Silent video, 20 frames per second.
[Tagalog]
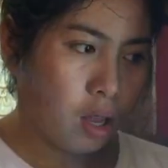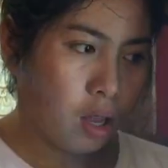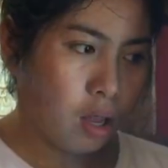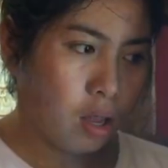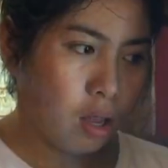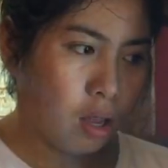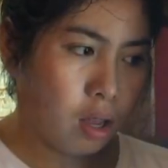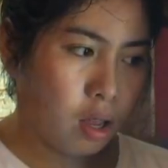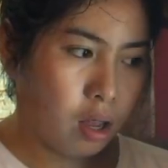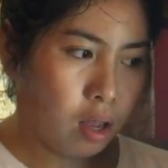
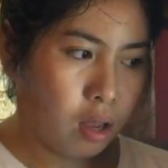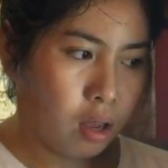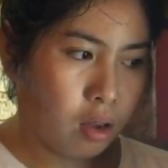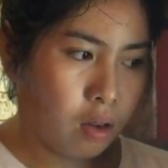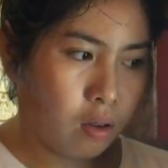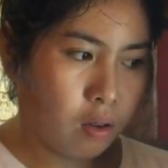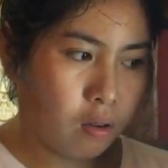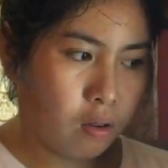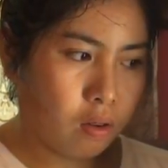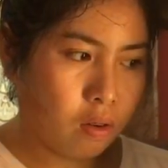Kasi power
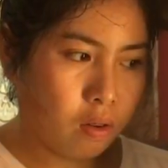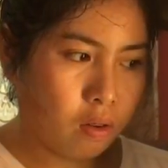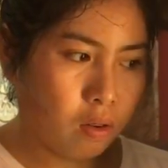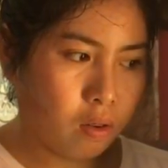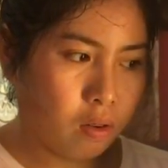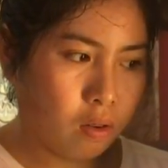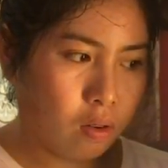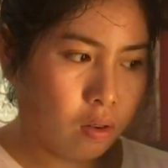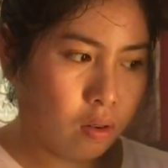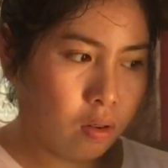bank lang yan.
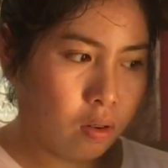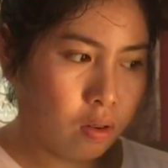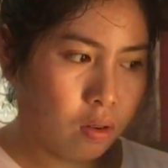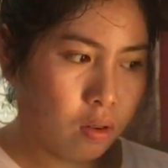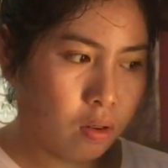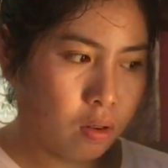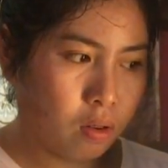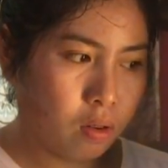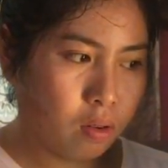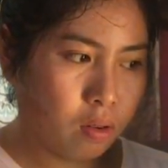Tipid
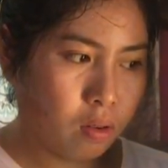pa.